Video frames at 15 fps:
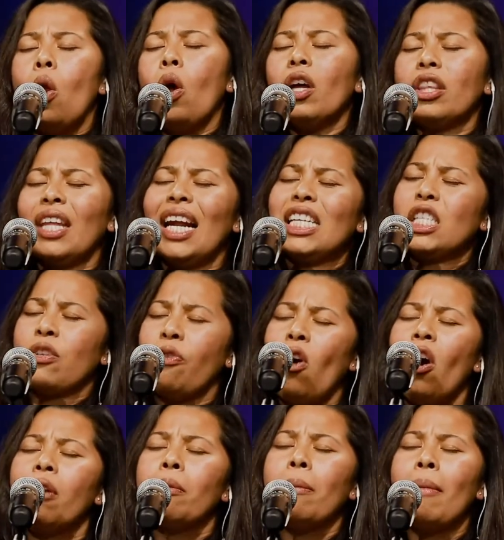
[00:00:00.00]
lo
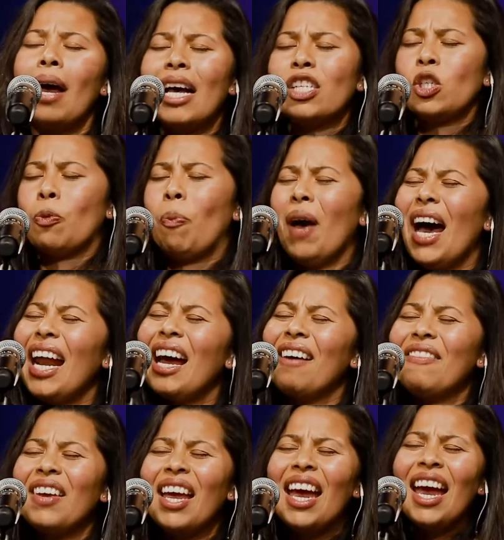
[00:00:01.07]
transformas para
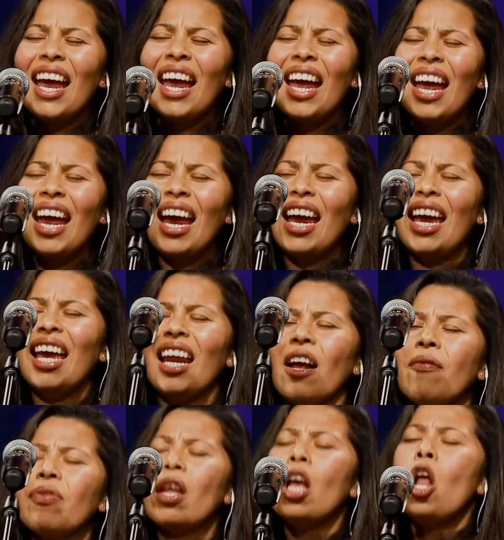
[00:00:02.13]
bien,
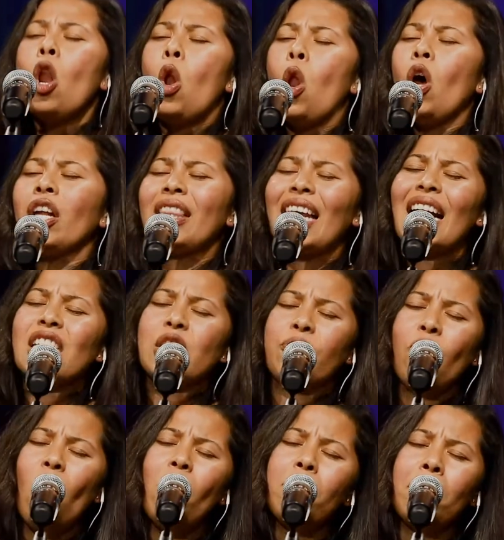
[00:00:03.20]
lo
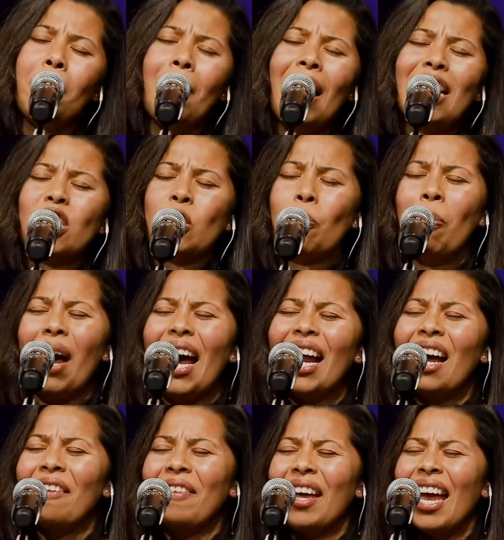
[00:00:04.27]
transformas
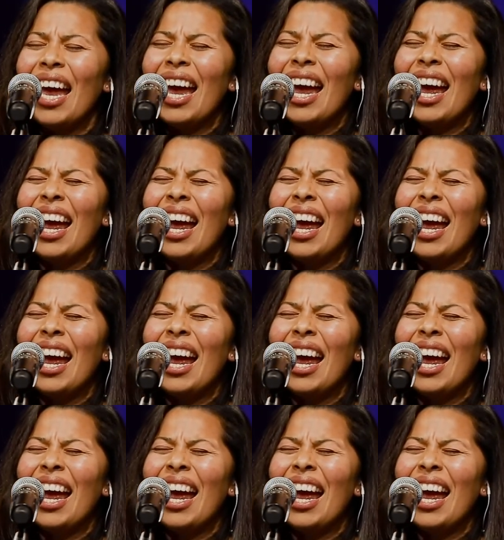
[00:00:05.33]
para bien.